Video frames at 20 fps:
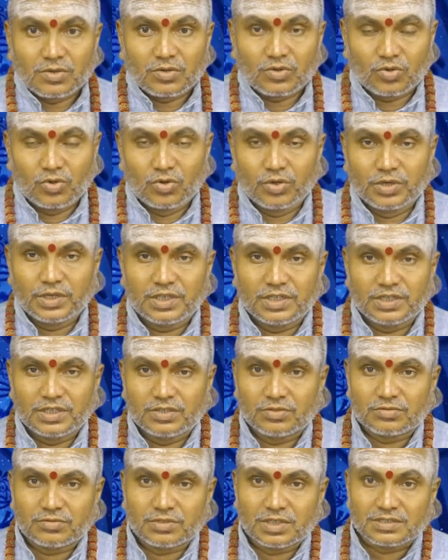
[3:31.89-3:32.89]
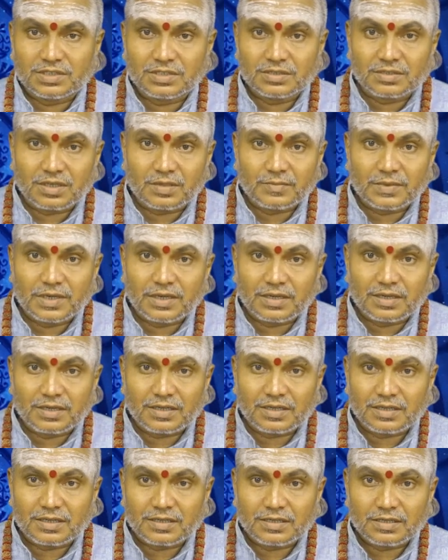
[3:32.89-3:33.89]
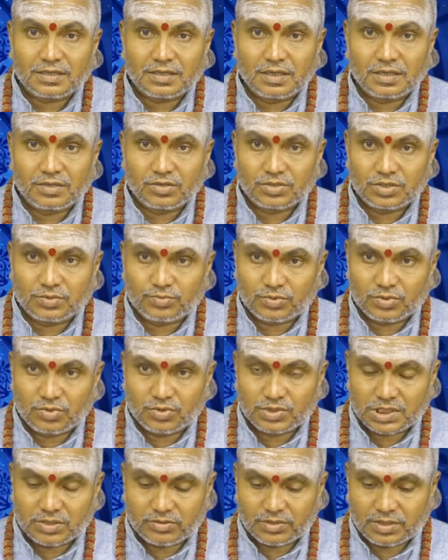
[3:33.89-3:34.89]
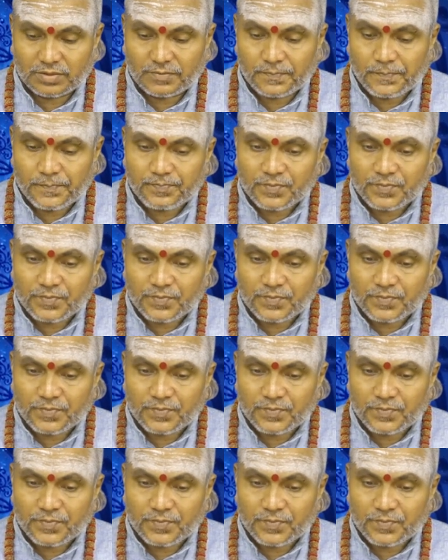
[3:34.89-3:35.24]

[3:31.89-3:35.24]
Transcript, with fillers: రోహిణీయుక్తచంద్రమా అంటూ చెప్పుకుంటూ వచ్చేవాళ్ళు